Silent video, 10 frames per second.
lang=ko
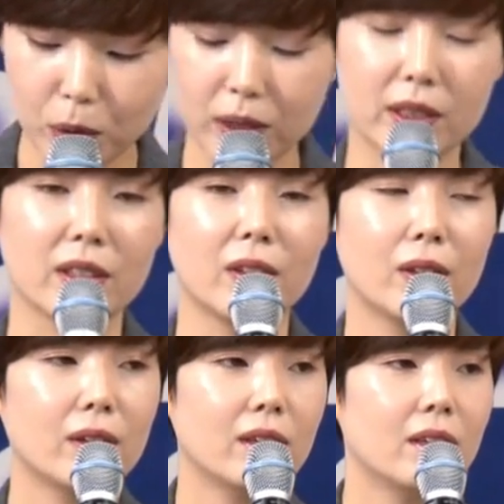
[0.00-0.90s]
속에서
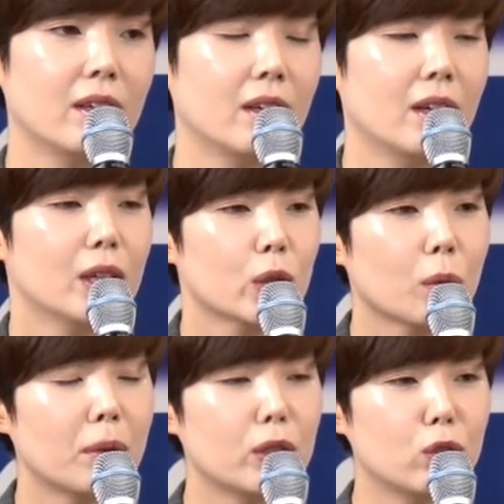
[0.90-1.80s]

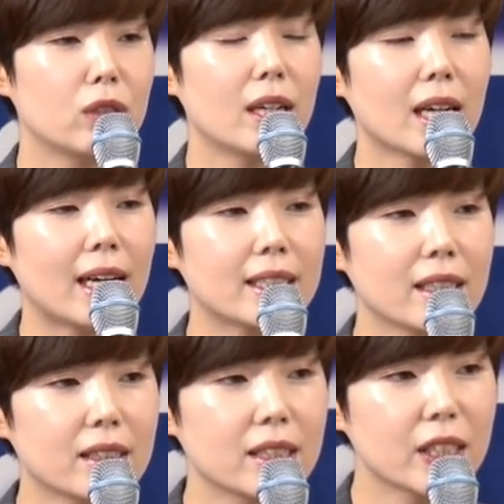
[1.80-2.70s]
정말 누가
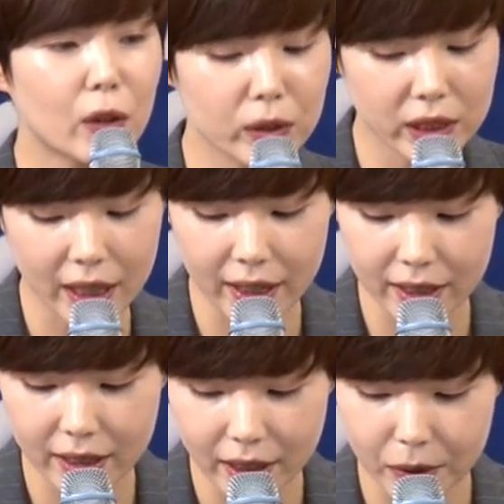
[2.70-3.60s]
가장 뜨거운
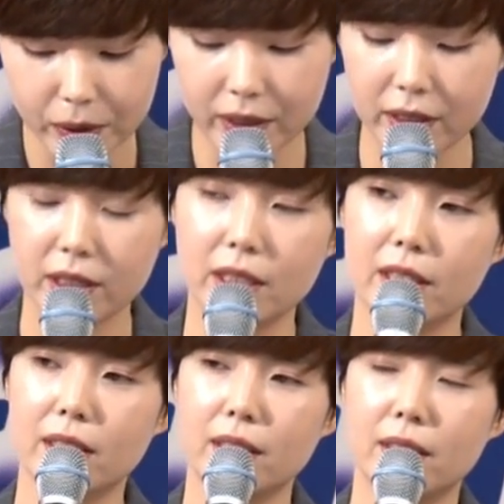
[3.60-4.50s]
사랑을 하고
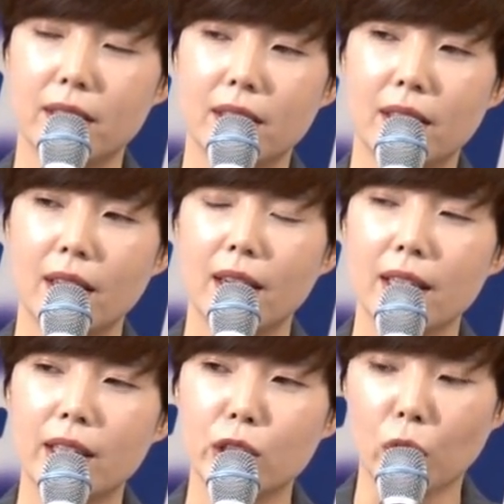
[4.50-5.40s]
있는지
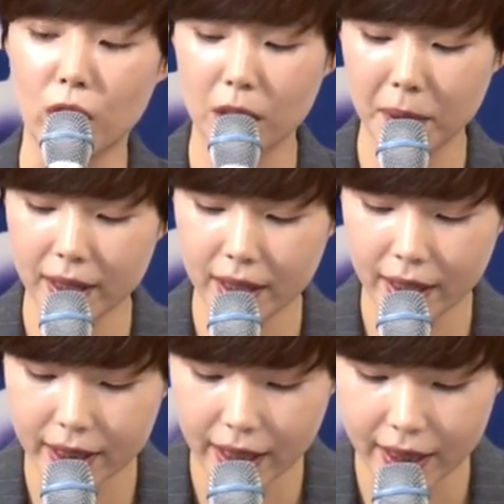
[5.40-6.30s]
그
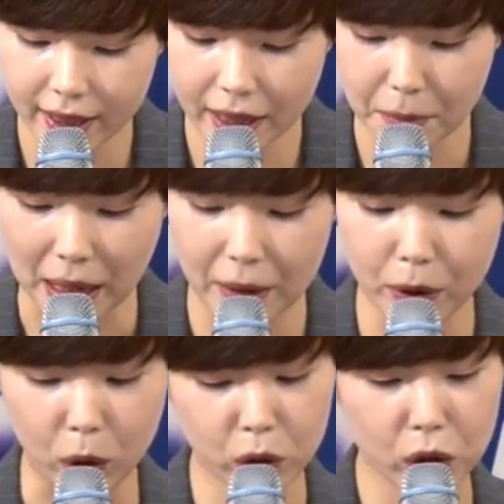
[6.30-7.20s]
절박한 사랑의
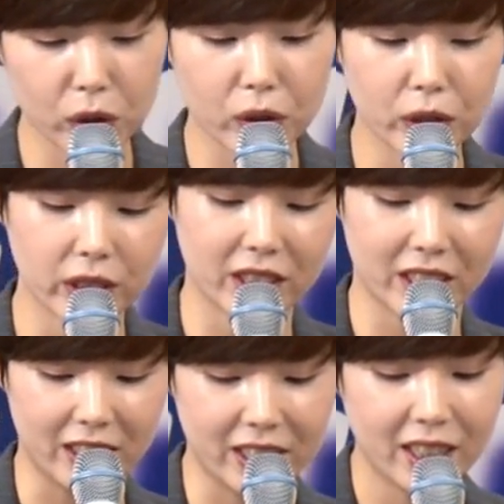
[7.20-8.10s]
마음이 어떤
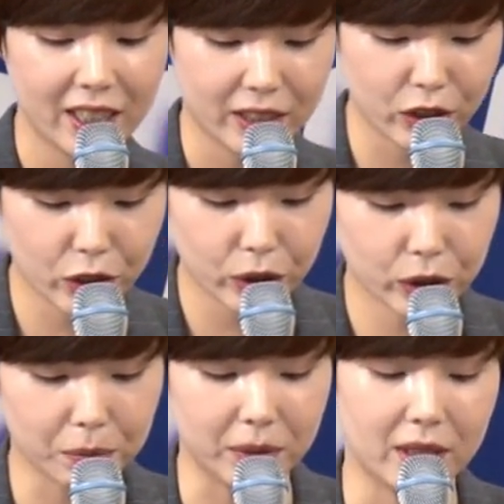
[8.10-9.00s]
것인지를
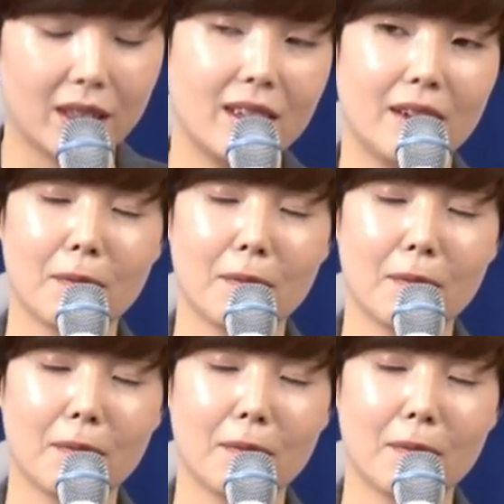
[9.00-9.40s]
느꼈습니다.